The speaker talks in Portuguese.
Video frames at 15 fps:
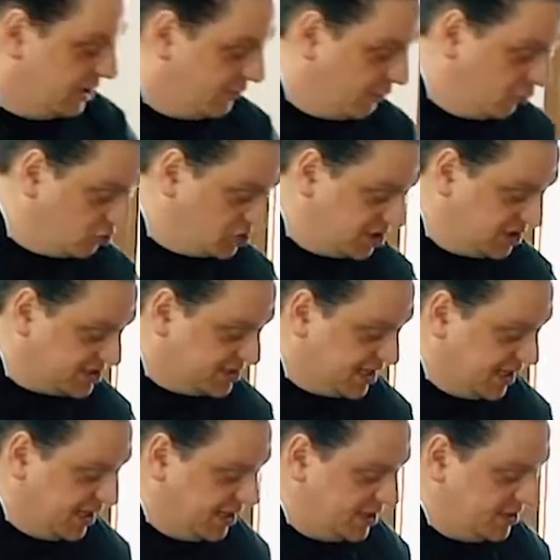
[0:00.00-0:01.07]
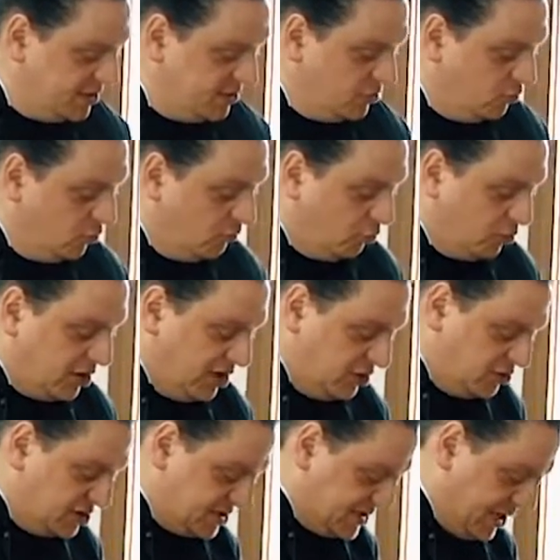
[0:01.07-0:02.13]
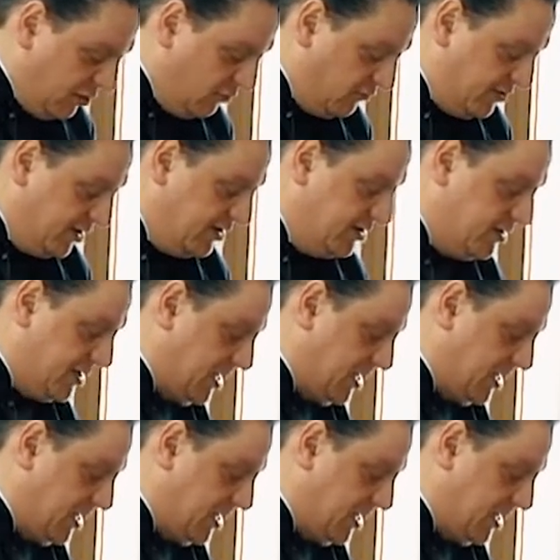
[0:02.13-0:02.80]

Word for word: Eu vou utilizar um pouquinho de sálvia.